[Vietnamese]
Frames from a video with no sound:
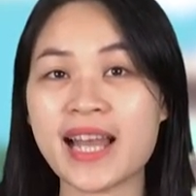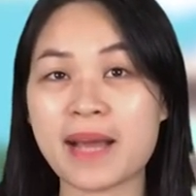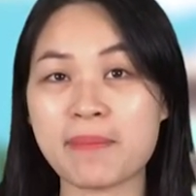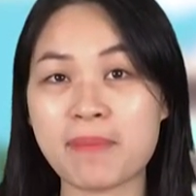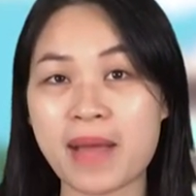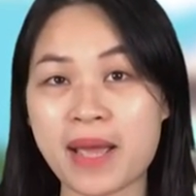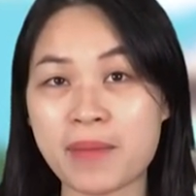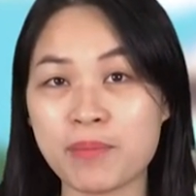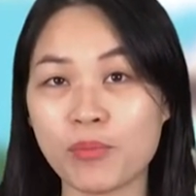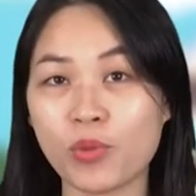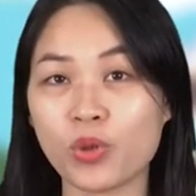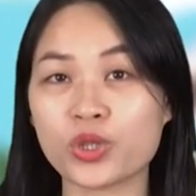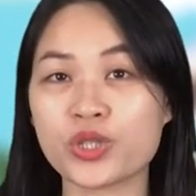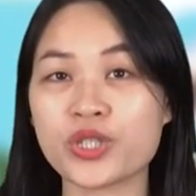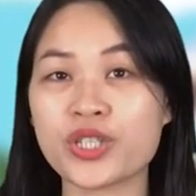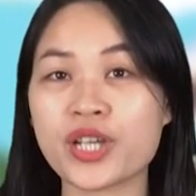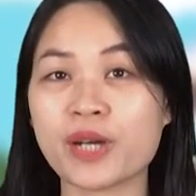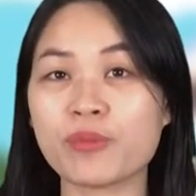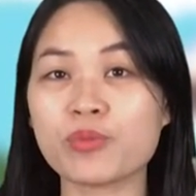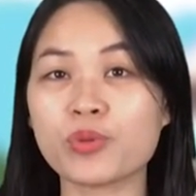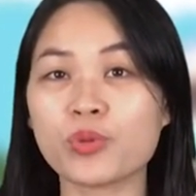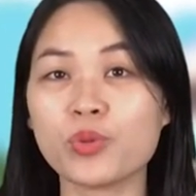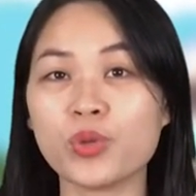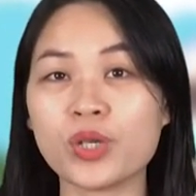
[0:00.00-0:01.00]
là bài 1
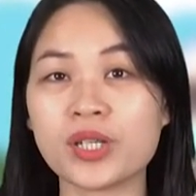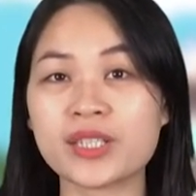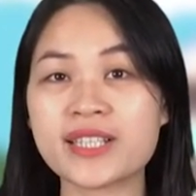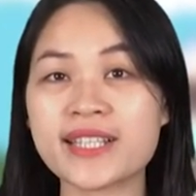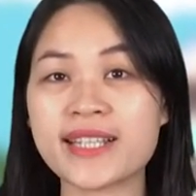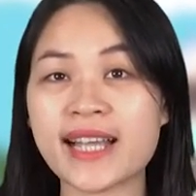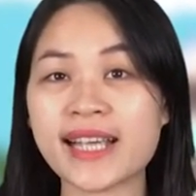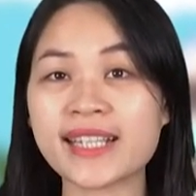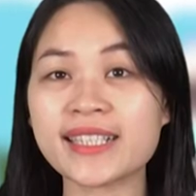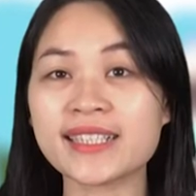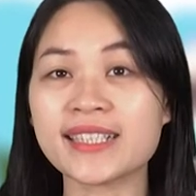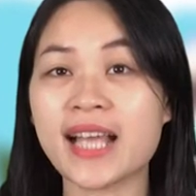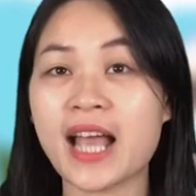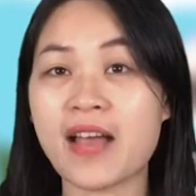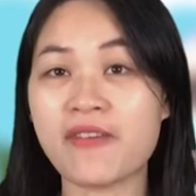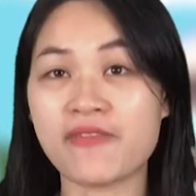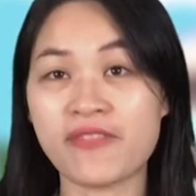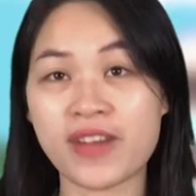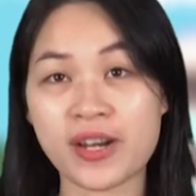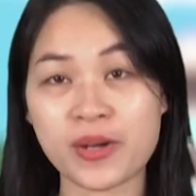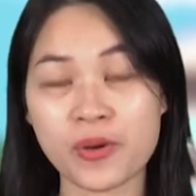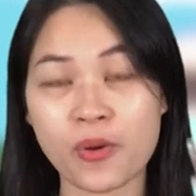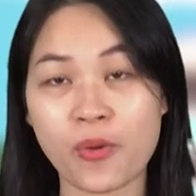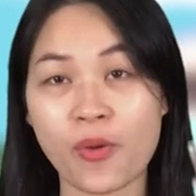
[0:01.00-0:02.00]
trong cuốn sách
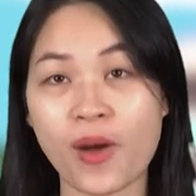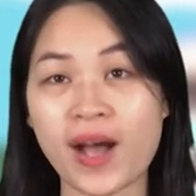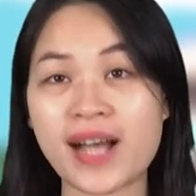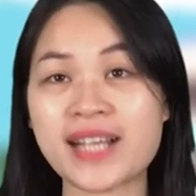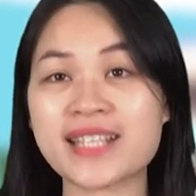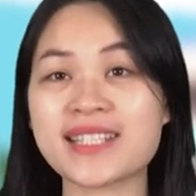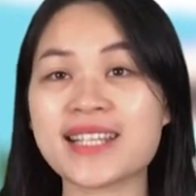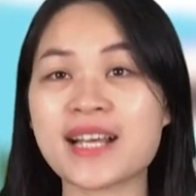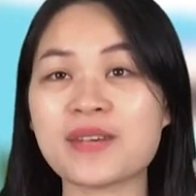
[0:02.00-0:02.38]
Văn hóa